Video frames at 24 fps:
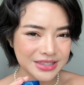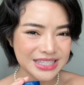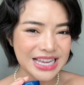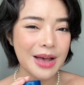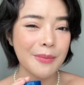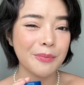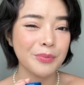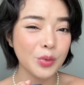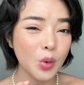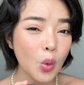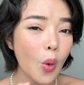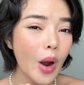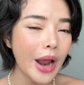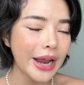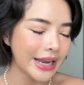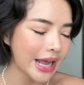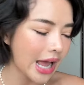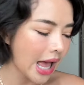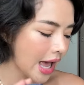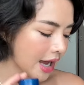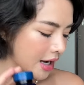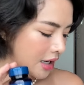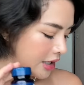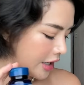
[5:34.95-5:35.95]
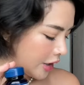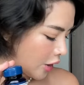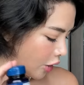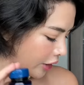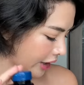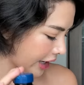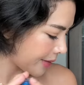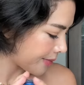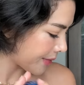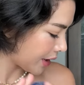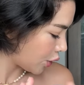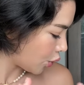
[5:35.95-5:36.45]
จำด้วยนะคะ ก็เลยลอง
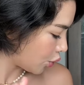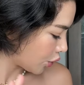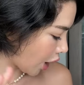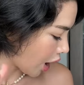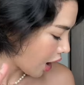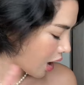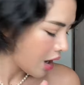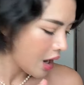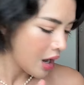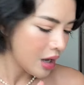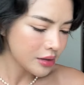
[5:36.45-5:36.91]
กินมาดูเนาะ